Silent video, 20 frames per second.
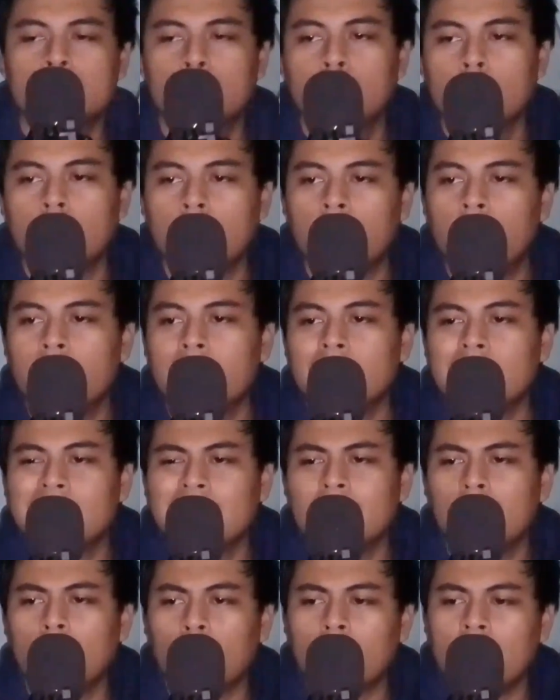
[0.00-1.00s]
di
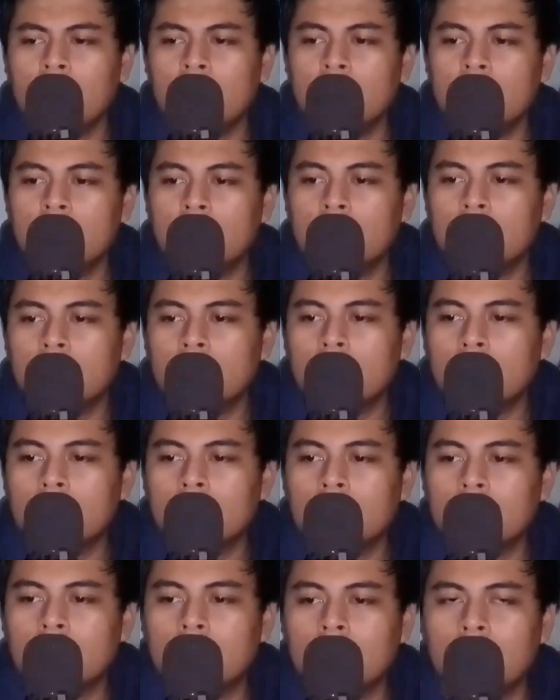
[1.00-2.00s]
video kali ini
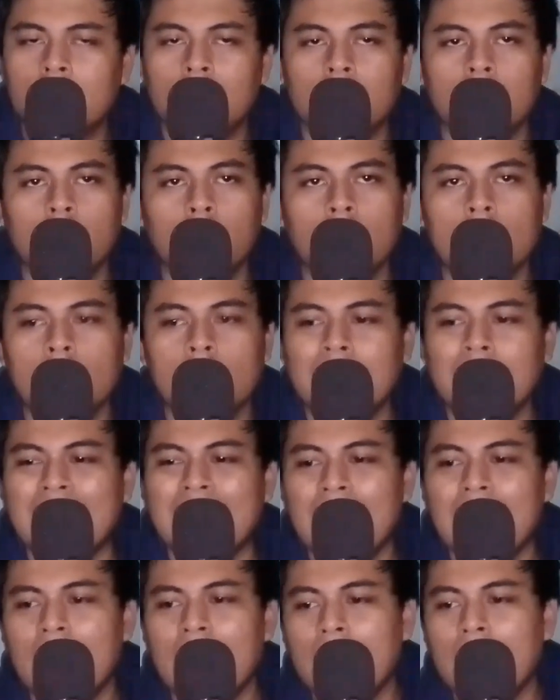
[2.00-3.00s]
gue
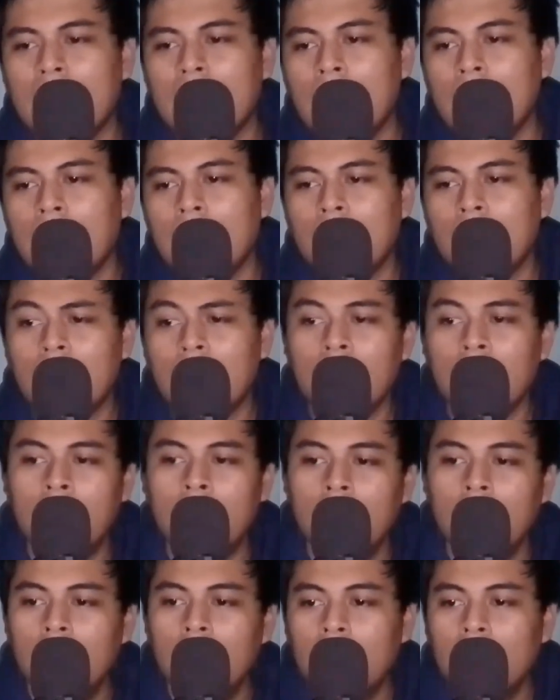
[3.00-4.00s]
bakal
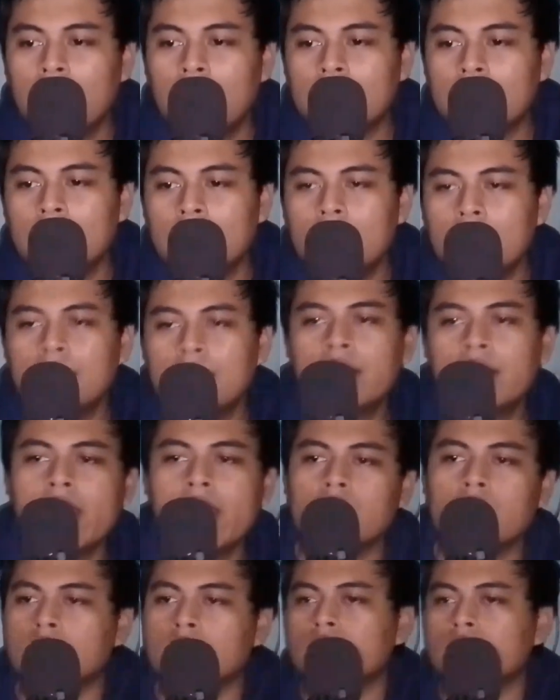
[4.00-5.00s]

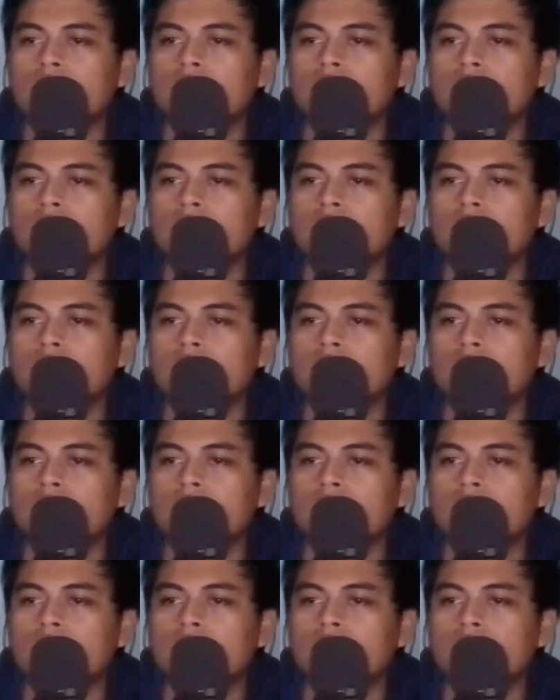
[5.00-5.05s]
ngerit